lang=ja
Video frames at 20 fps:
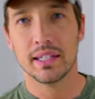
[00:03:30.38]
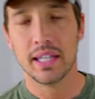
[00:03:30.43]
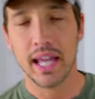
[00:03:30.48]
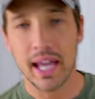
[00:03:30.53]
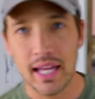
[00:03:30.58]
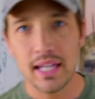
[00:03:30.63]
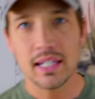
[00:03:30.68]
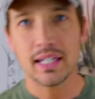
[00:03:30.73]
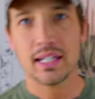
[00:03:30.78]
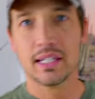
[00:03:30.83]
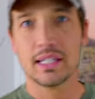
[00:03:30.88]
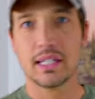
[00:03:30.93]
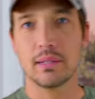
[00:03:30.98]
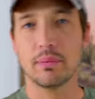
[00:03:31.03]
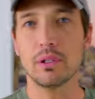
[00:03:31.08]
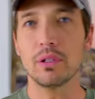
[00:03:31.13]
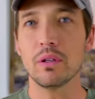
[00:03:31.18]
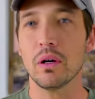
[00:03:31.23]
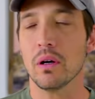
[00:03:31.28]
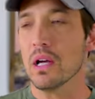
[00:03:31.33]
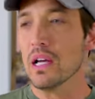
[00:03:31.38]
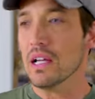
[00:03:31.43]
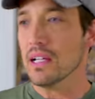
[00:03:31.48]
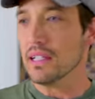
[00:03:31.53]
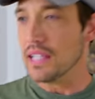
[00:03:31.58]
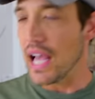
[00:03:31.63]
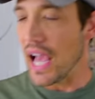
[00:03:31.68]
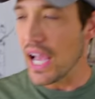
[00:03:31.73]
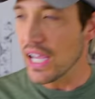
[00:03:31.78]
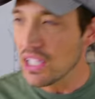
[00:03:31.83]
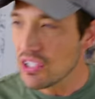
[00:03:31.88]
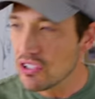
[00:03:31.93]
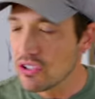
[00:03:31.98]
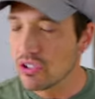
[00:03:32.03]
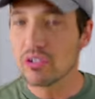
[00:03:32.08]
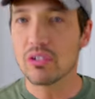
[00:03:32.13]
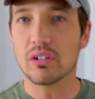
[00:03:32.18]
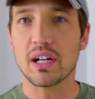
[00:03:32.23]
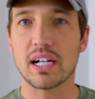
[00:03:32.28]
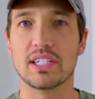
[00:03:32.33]
ね。自分の体
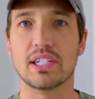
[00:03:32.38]
重と